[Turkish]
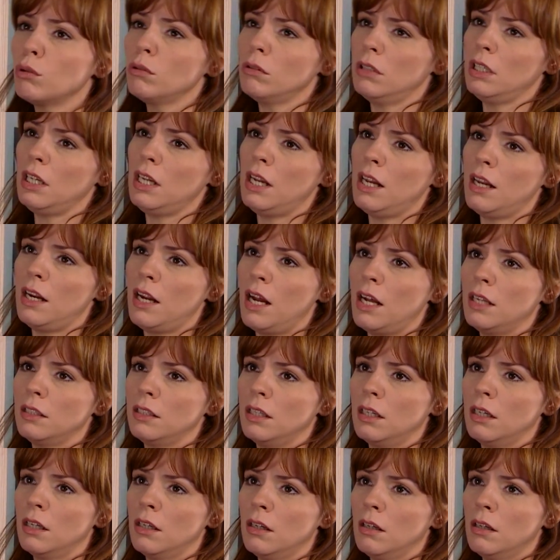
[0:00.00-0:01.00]
doğru değil
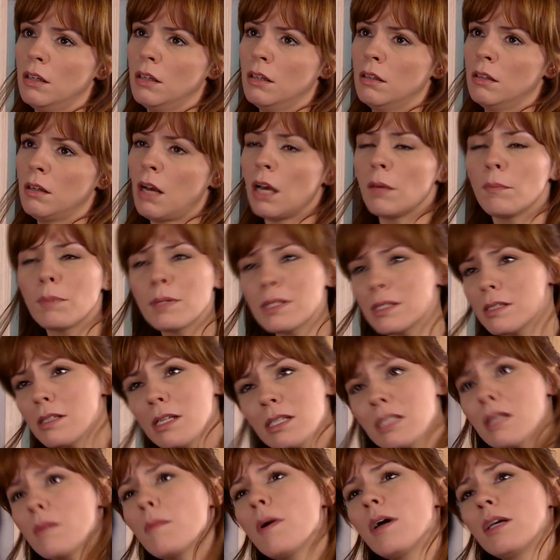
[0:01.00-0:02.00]
herhalde. Ha biz
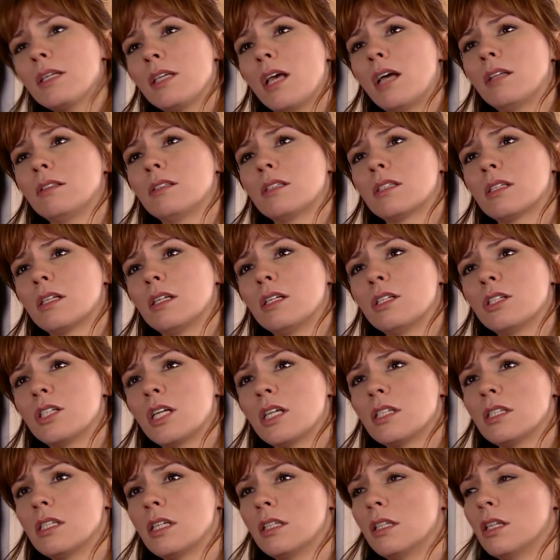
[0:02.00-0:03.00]
ne zaman yalnız
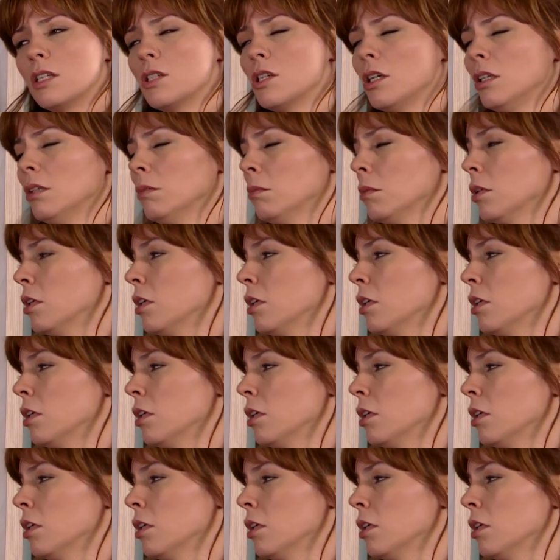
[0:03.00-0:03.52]
kalacağız seninle canım?